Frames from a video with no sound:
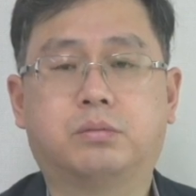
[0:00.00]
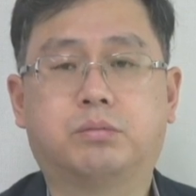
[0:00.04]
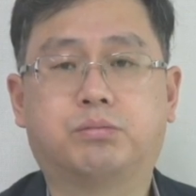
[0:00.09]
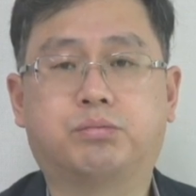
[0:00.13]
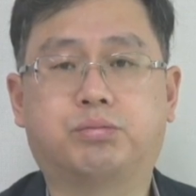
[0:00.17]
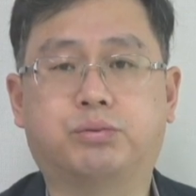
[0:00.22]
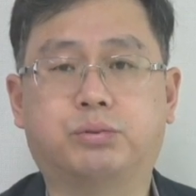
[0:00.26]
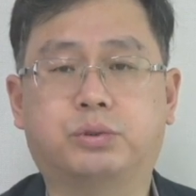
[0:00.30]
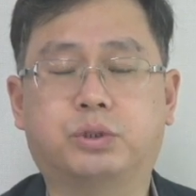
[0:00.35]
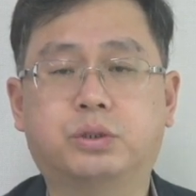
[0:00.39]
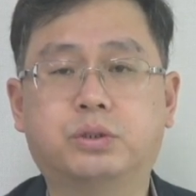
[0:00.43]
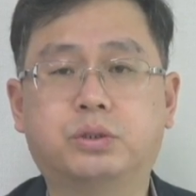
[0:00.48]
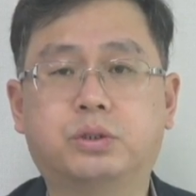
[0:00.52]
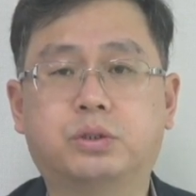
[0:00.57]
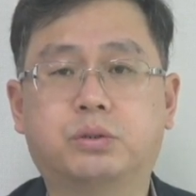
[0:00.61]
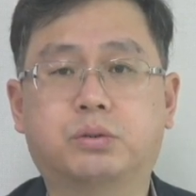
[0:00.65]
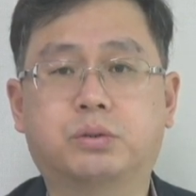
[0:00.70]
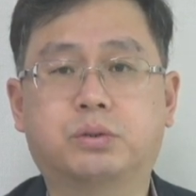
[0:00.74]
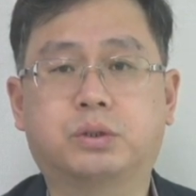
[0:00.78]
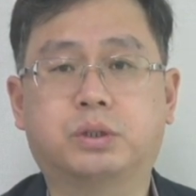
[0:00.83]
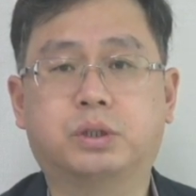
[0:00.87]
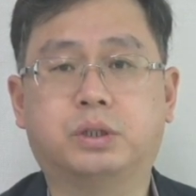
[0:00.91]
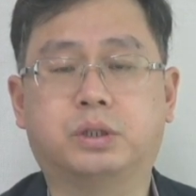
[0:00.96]

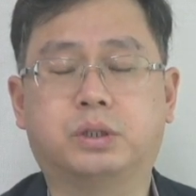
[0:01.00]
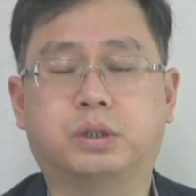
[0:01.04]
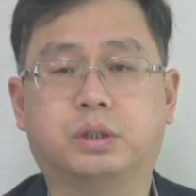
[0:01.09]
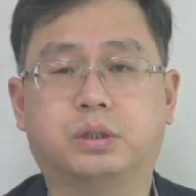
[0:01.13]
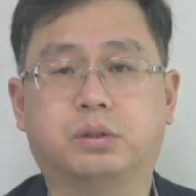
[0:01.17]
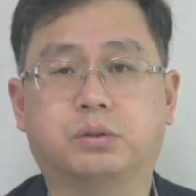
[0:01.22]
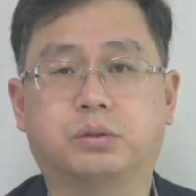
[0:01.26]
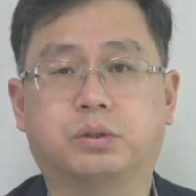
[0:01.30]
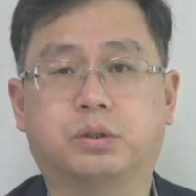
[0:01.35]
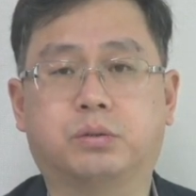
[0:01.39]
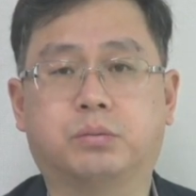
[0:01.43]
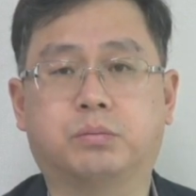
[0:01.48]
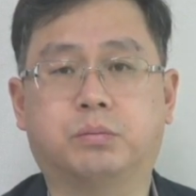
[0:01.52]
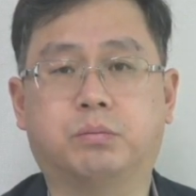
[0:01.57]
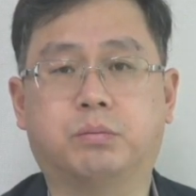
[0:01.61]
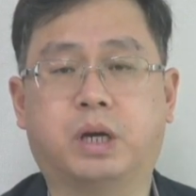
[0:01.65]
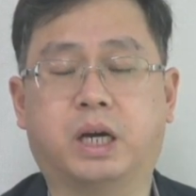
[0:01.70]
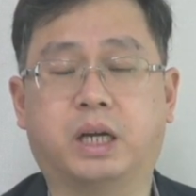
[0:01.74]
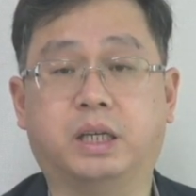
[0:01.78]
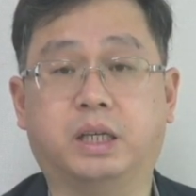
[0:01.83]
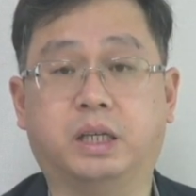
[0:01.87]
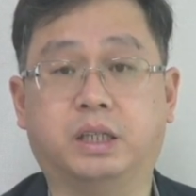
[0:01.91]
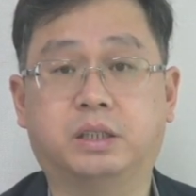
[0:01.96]
부정적으로 쓰일 때도 좀
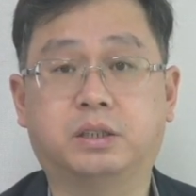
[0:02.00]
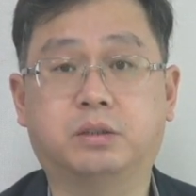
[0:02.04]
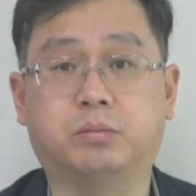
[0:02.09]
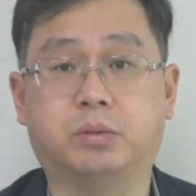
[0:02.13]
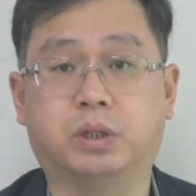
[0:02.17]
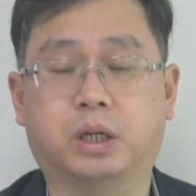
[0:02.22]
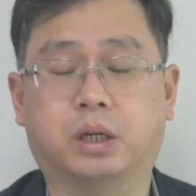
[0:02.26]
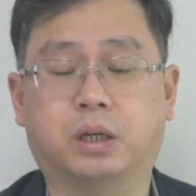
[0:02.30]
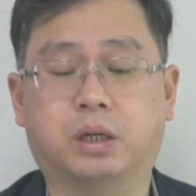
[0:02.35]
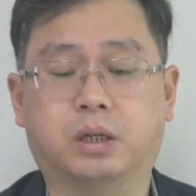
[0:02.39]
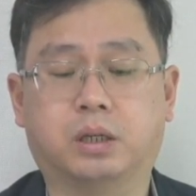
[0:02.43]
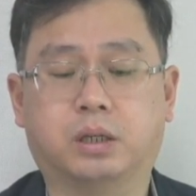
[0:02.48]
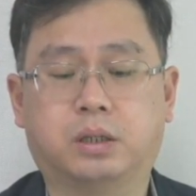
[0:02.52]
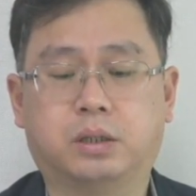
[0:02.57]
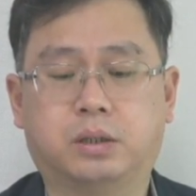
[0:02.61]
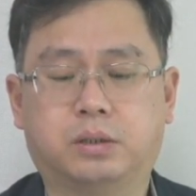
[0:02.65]
많이 있습니다.